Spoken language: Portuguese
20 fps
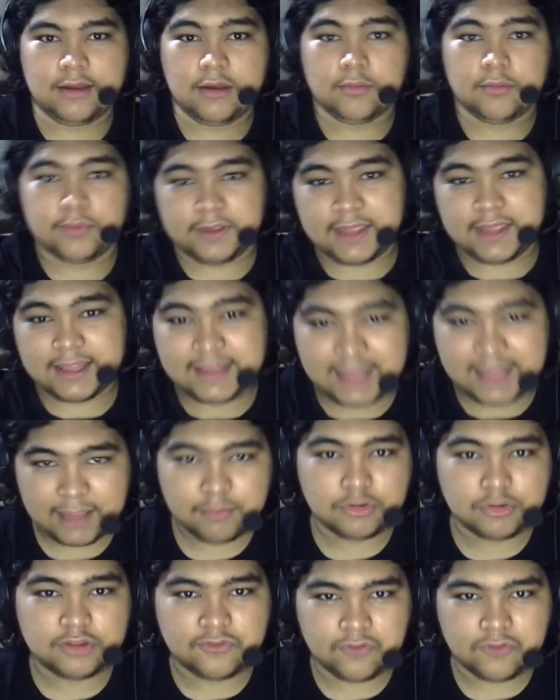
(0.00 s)
porque
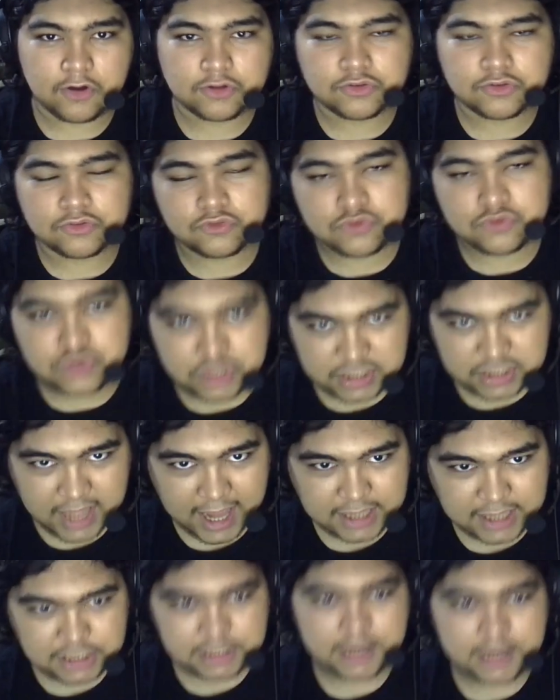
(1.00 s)
temos fotos do
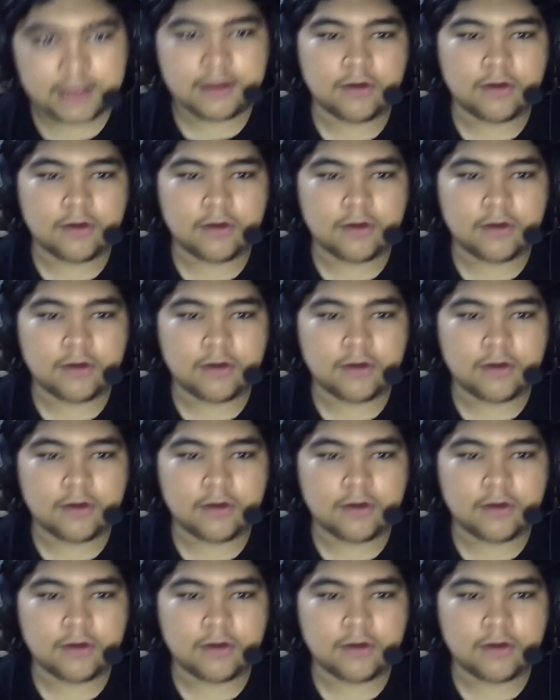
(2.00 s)
set